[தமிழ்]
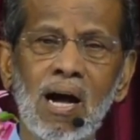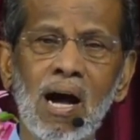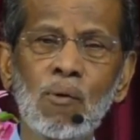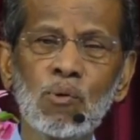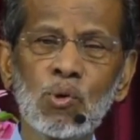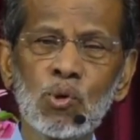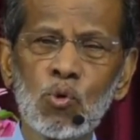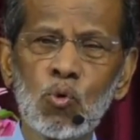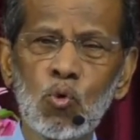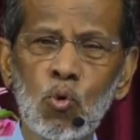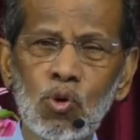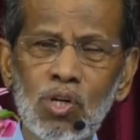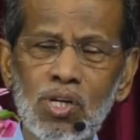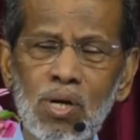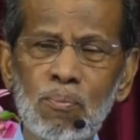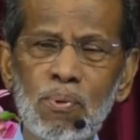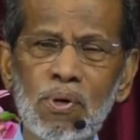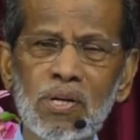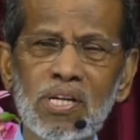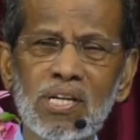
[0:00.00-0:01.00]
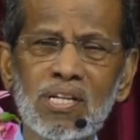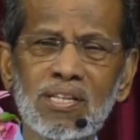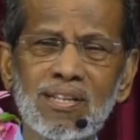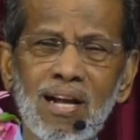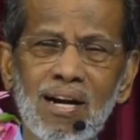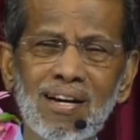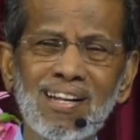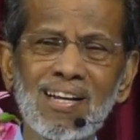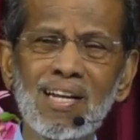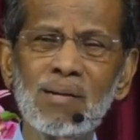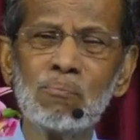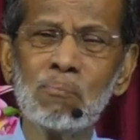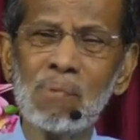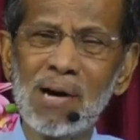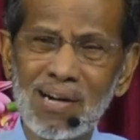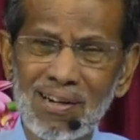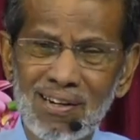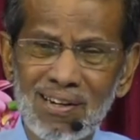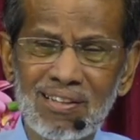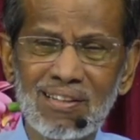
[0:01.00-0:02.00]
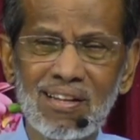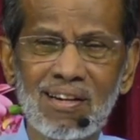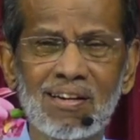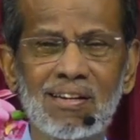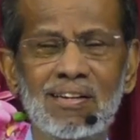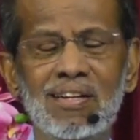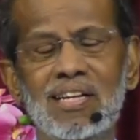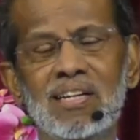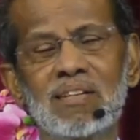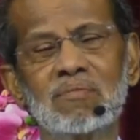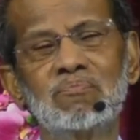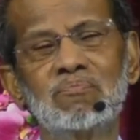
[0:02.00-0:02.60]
அவனுக்கு கொடுக்கப்படுகிற தண்டனை மரண தண்டனை